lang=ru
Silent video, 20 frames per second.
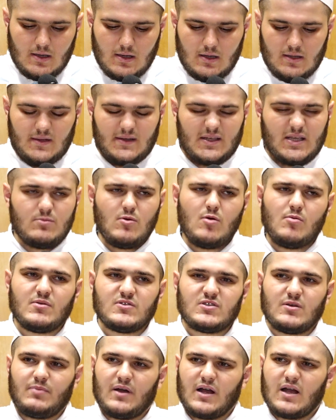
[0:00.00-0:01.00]
И таким
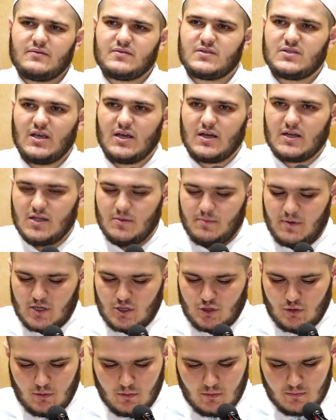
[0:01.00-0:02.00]
образом, пока всех не
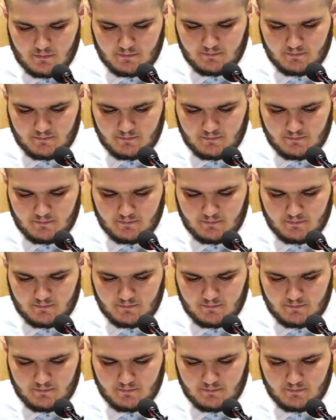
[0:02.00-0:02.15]
прошел.